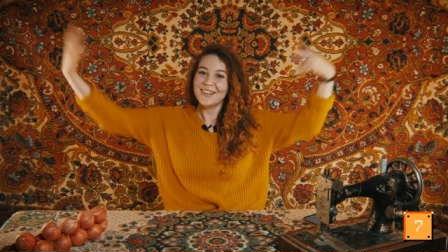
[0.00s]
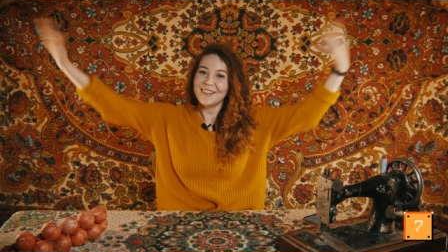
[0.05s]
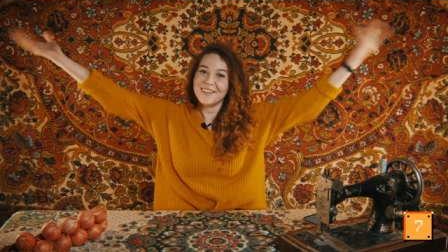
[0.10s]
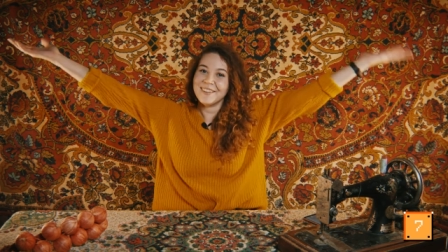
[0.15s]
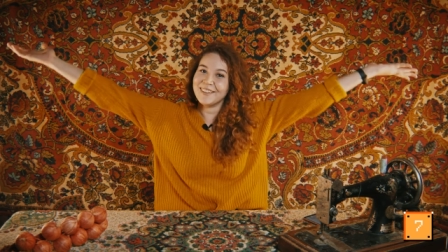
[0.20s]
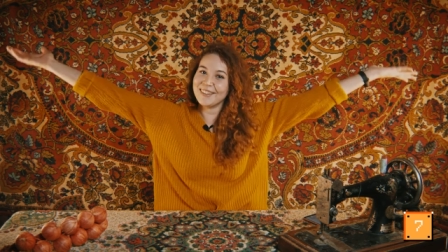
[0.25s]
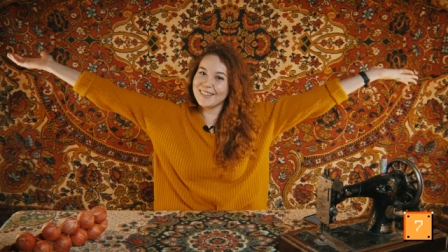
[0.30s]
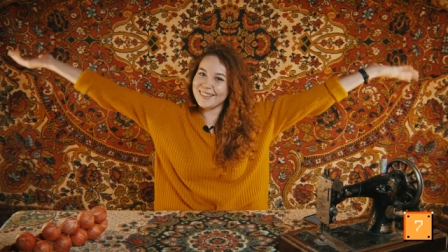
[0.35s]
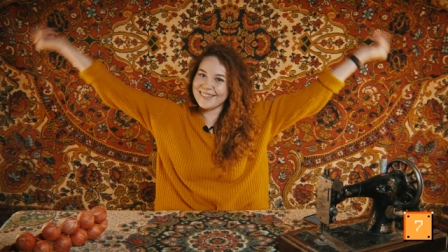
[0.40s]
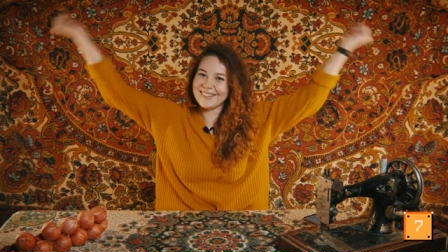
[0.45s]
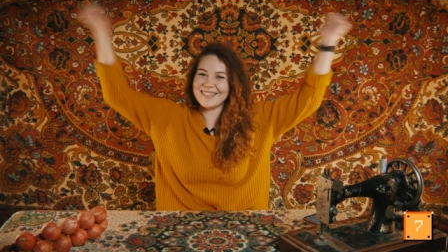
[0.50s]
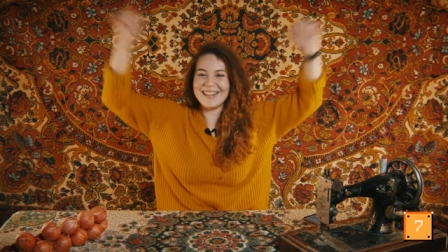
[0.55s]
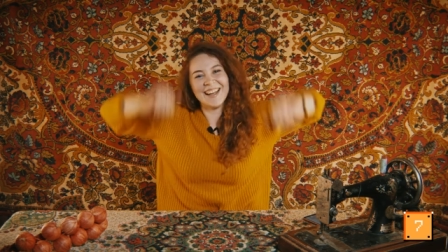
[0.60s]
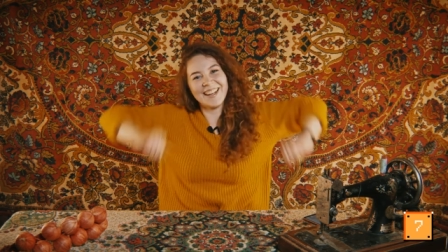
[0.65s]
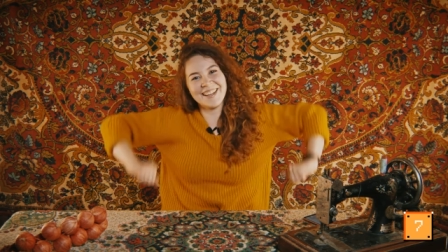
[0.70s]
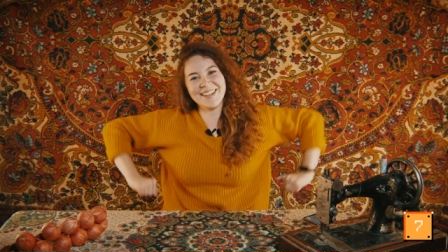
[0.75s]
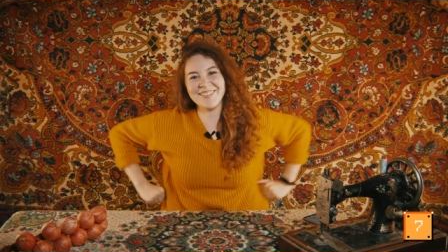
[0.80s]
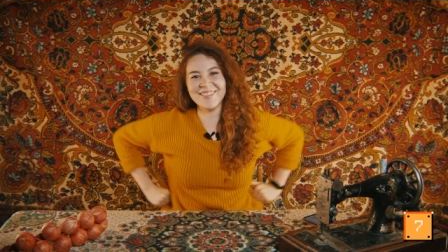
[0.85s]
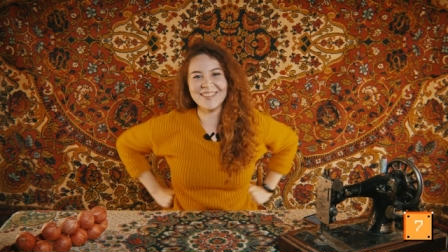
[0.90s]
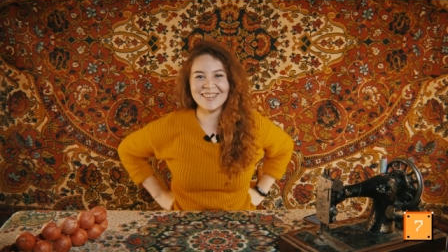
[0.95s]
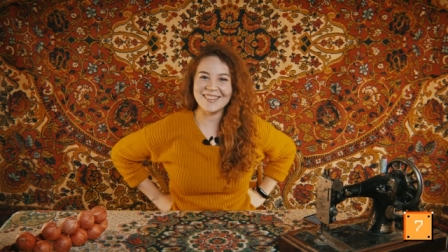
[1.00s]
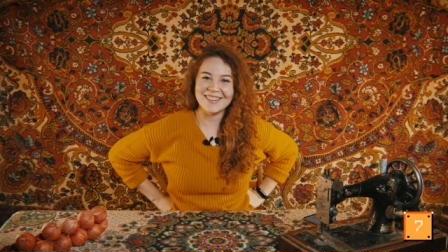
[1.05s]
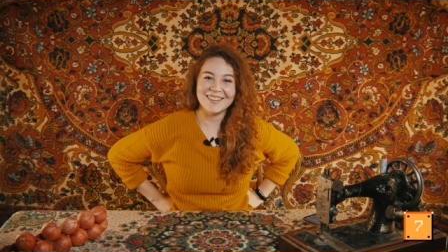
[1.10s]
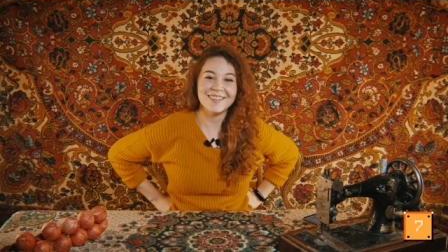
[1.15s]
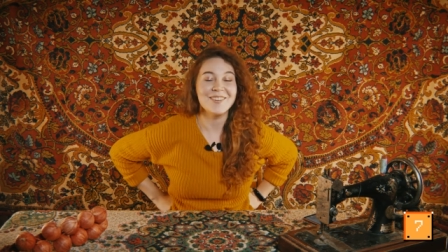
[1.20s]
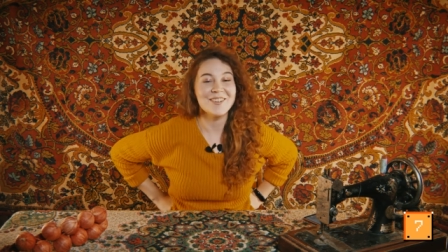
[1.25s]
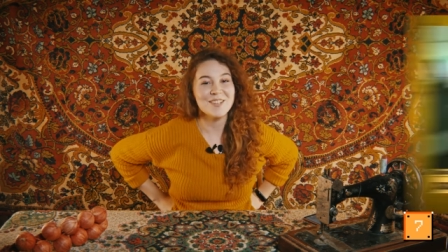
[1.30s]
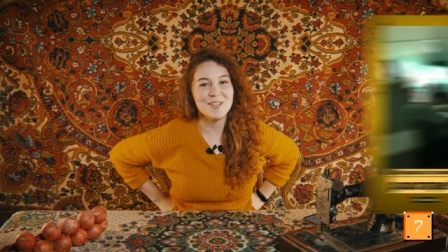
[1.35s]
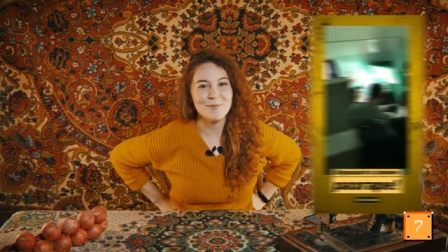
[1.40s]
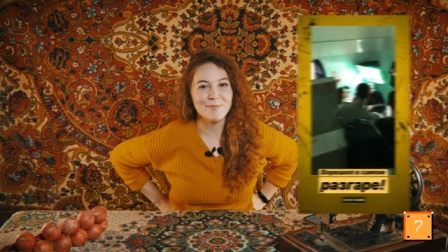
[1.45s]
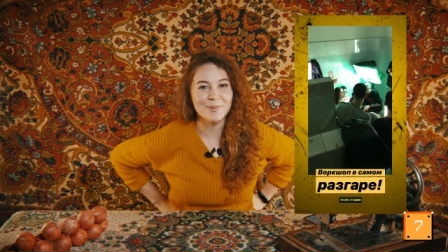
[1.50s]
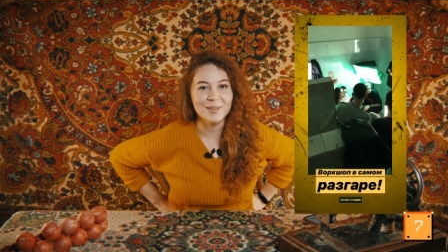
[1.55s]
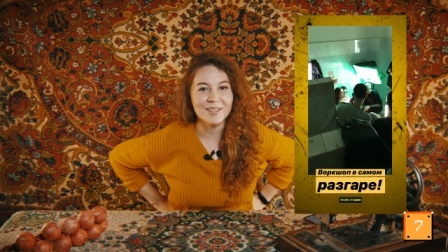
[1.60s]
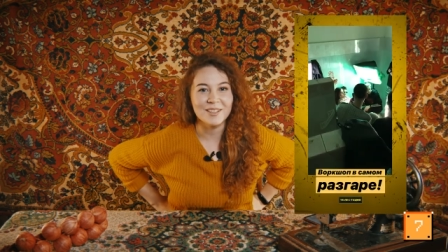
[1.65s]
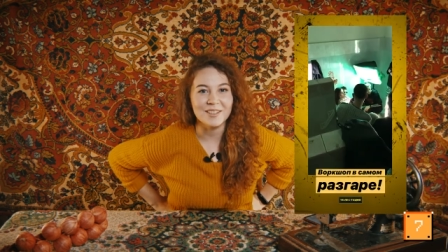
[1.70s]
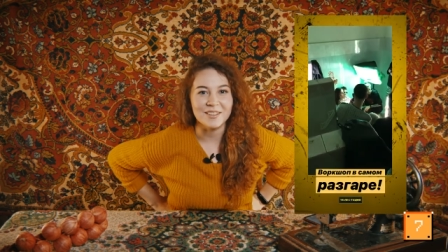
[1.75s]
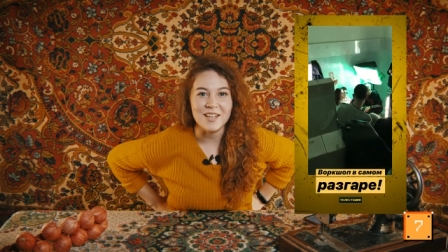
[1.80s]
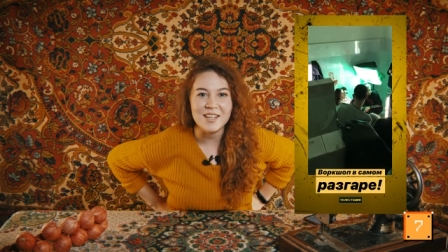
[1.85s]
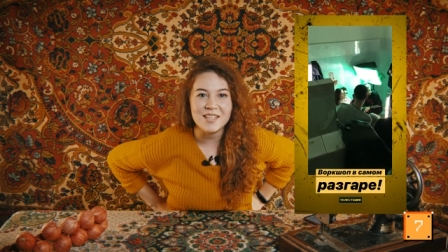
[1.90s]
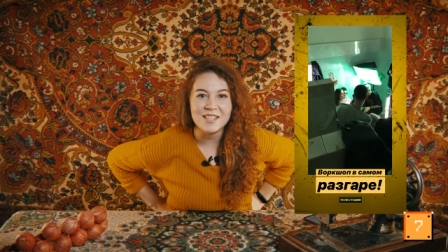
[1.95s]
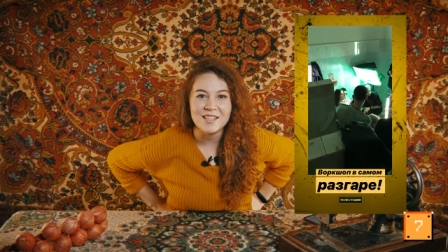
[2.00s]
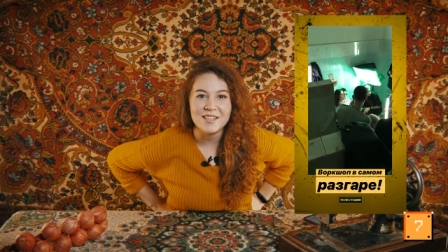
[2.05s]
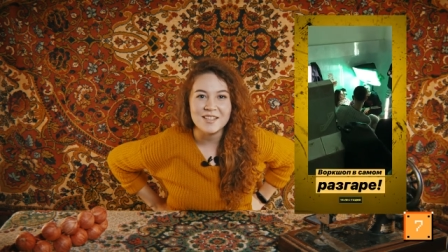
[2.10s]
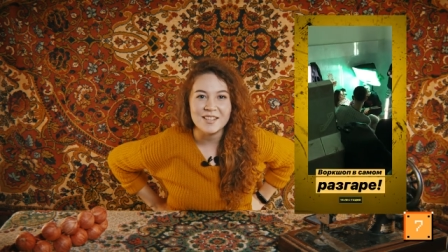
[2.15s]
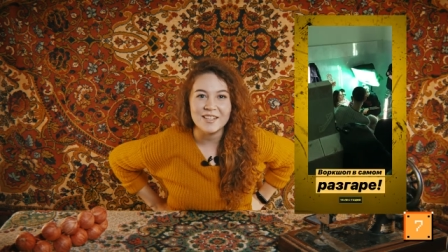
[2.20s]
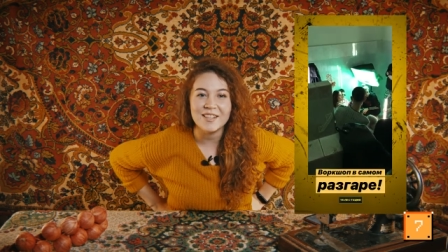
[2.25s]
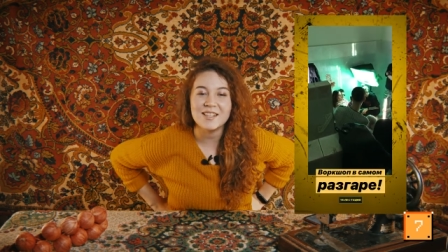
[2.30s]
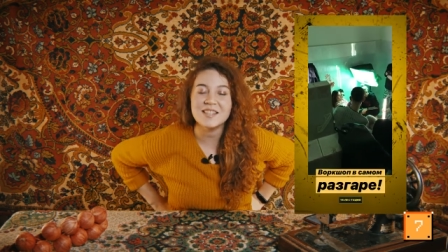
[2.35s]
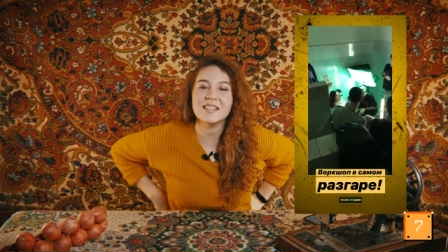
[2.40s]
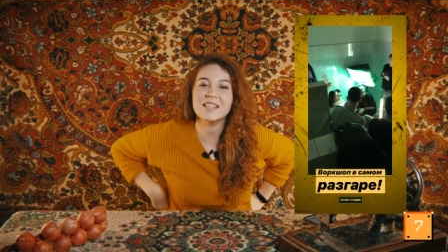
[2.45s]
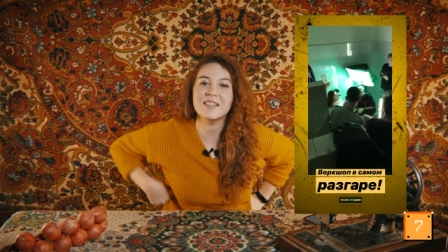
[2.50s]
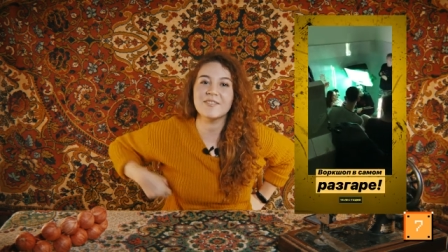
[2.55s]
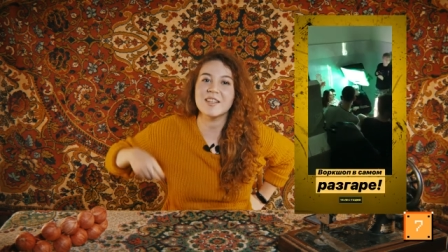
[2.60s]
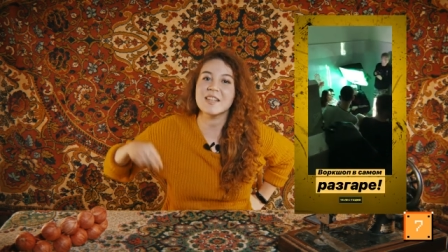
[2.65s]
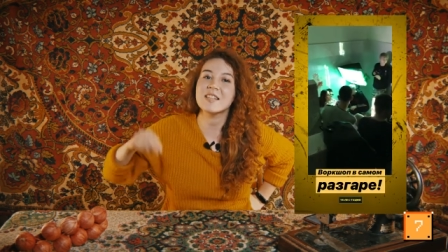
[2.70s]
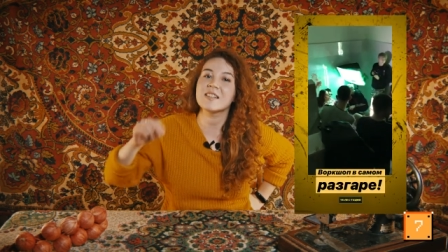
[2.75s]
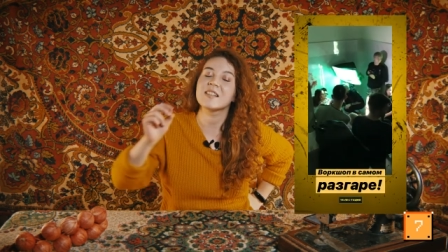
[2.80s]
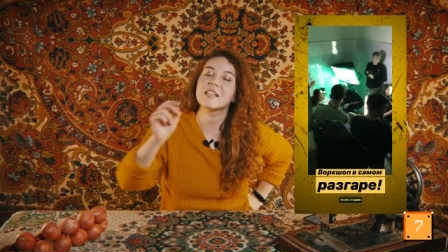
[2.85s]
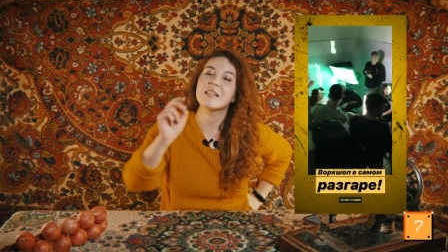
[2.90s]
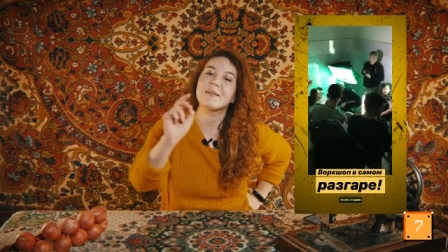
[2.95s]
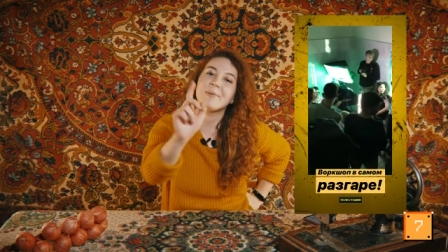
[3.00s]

Вот так вот. Очень было классно, интересно и весело.